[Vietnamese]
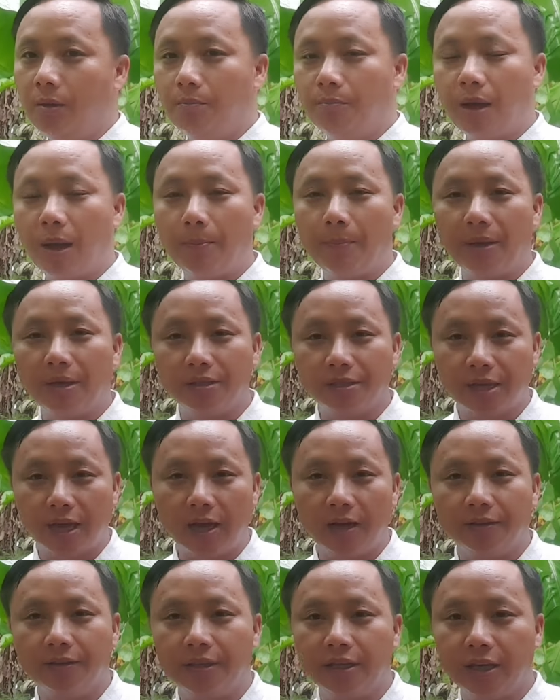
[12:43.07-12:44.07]
mà bé xã
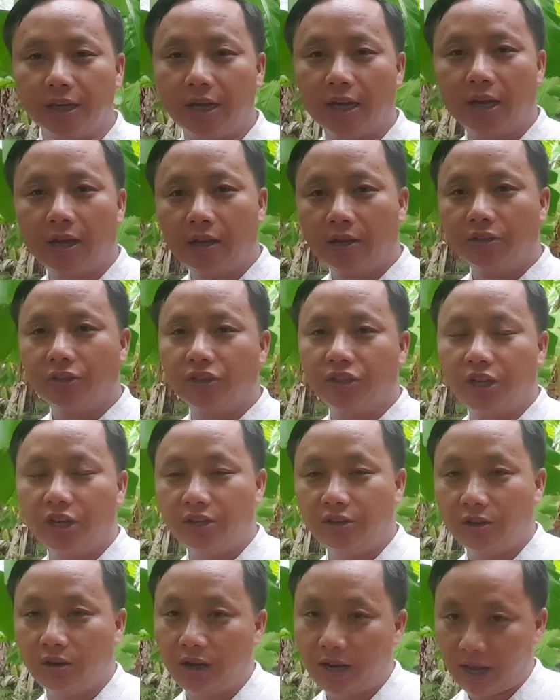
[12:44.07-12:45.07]
hai tiền
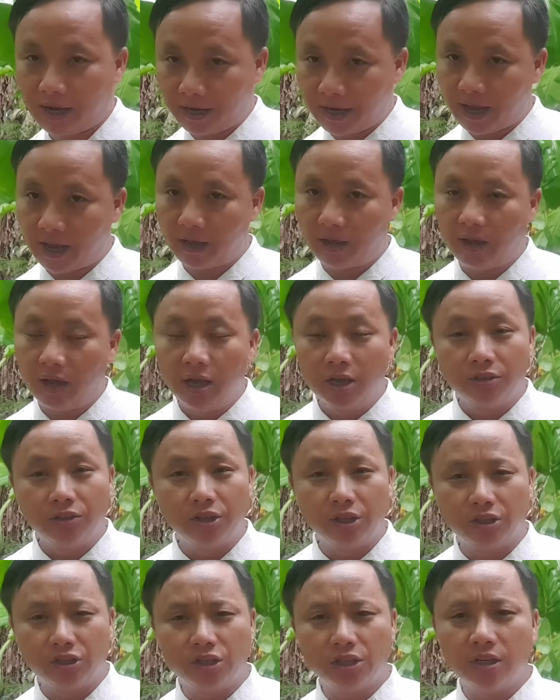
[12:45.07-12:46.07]
chơi yo lạ ta
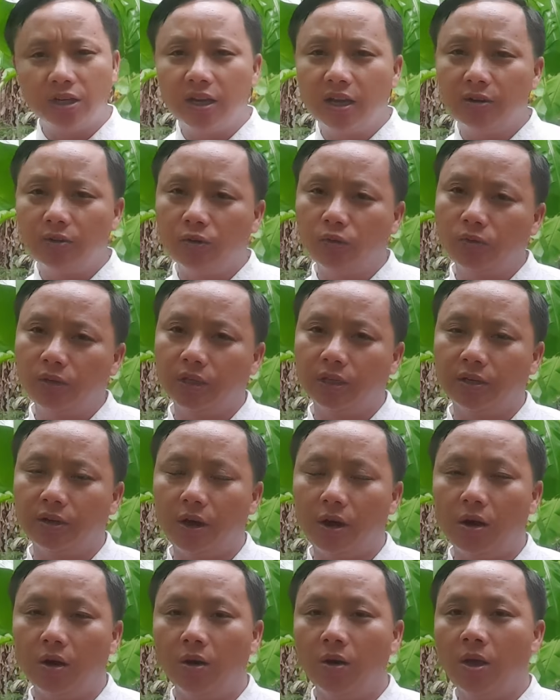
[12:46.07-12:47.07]
tiền sinh niên luôn thì
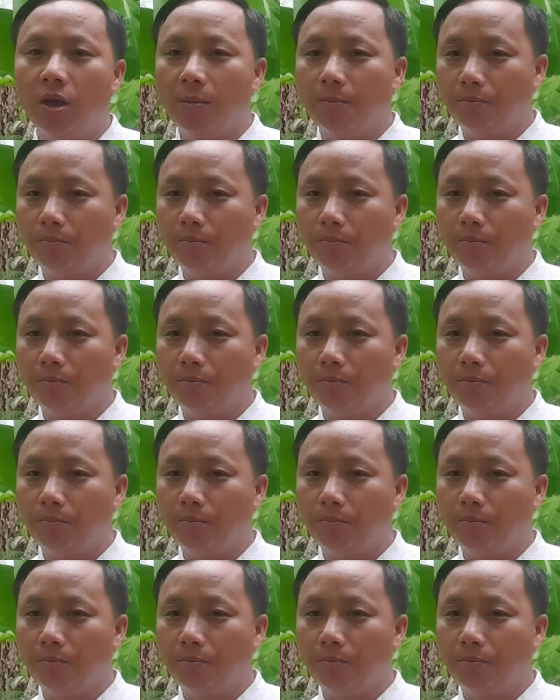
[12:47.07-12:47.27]
nó no,